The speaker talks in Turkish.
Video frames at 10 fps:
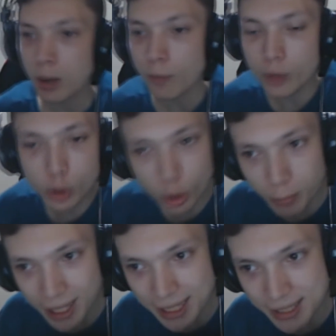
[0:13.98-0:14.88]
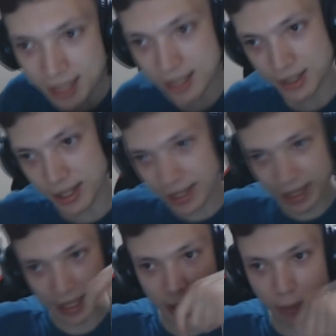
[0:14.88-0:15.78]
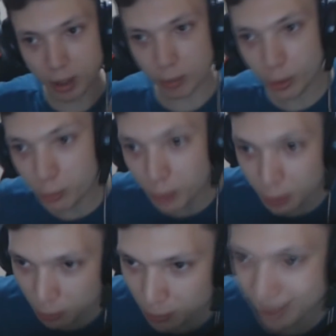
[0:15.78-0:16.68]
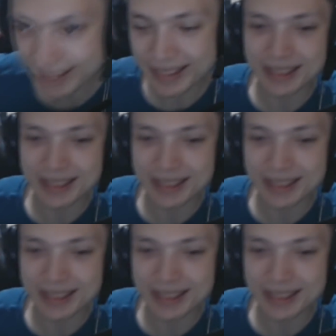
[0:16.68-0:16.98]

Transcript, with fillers: Videoyu beğenirseniz aşağıdan like atmayı, abone olmayı unutmayın.